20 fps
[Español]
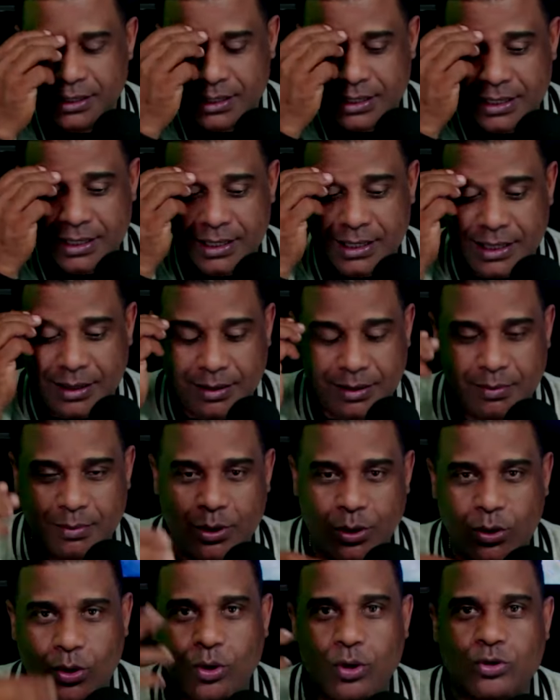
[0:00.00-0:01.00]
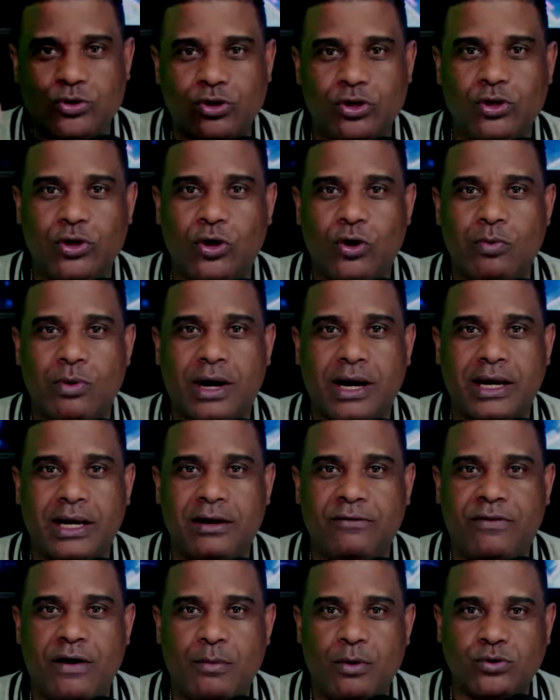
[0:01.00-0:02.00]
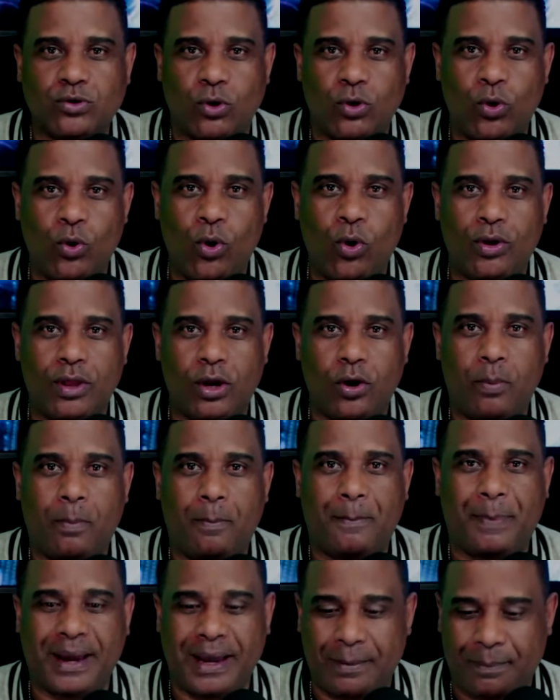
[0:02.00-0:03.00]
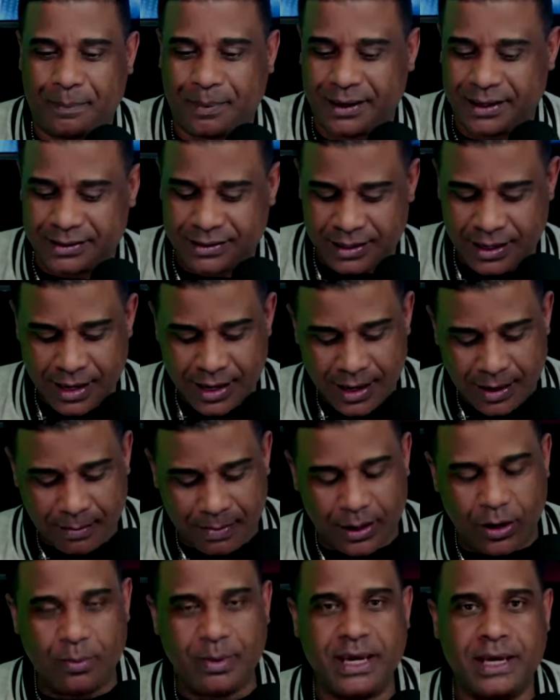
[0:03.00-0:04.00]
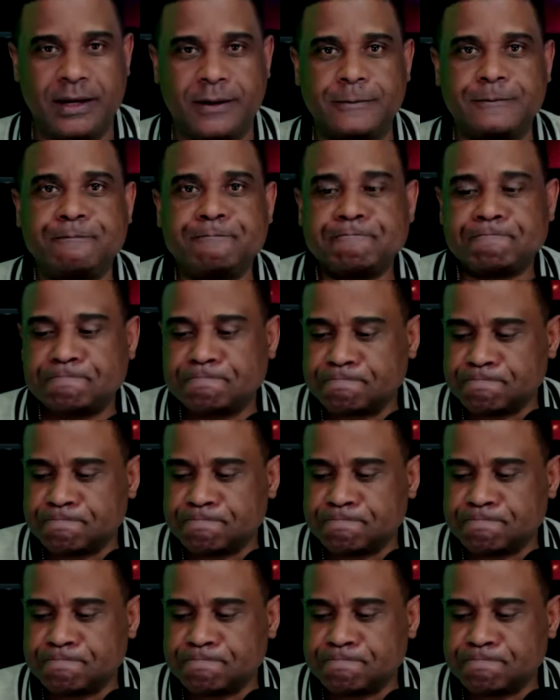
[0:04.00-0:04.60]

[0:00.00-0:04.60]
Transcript: eh, mejor conocido como aquel famoso dúo de los Pepes. Pero miren,